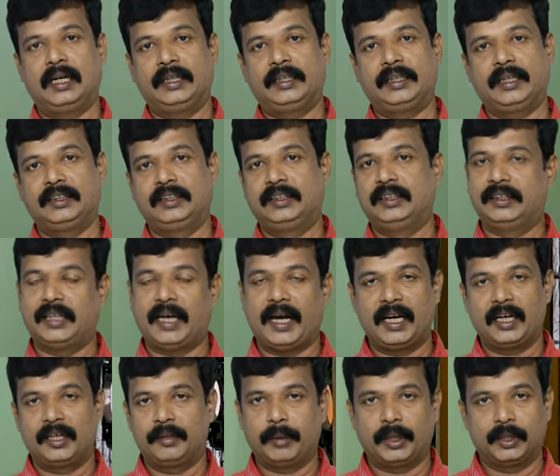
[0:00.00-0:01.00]
அட்டாச்சு
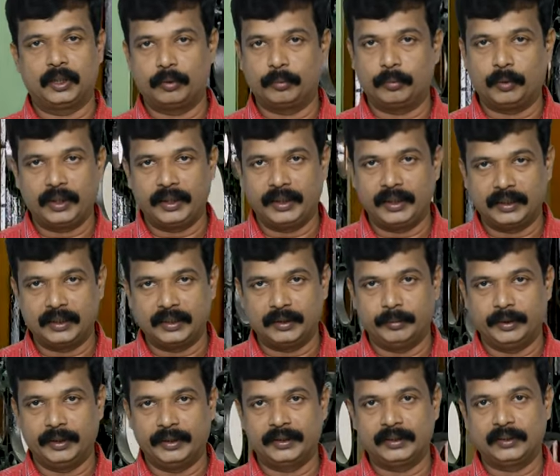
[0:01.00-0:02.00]
டாய்லெட் பாத்ரூமோடு இருக்குது
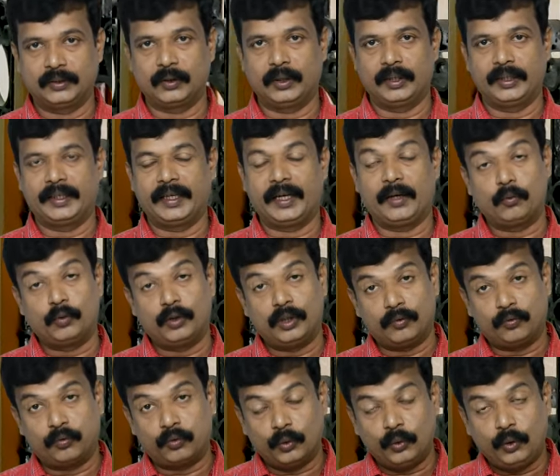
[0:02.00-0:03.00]
அப்படின்றத சொல்லிட்டேன்
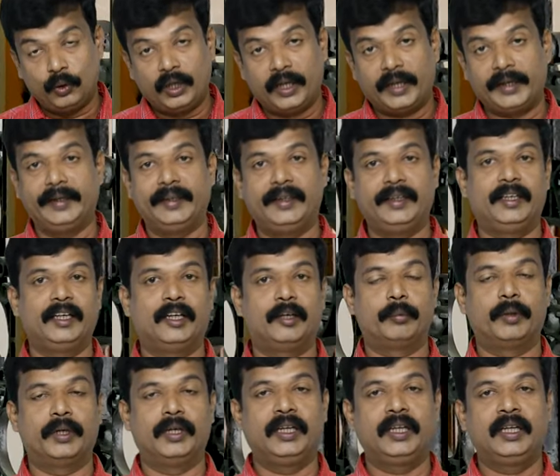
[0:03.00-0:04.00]
உள்ளே ஃபுல்லாக
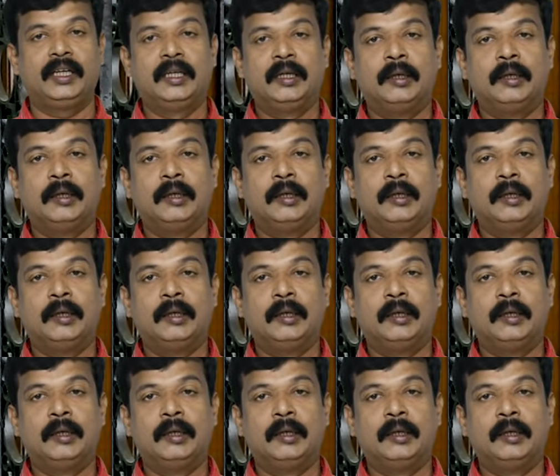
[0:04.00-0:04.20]
இன்டீரியர் பண்ணி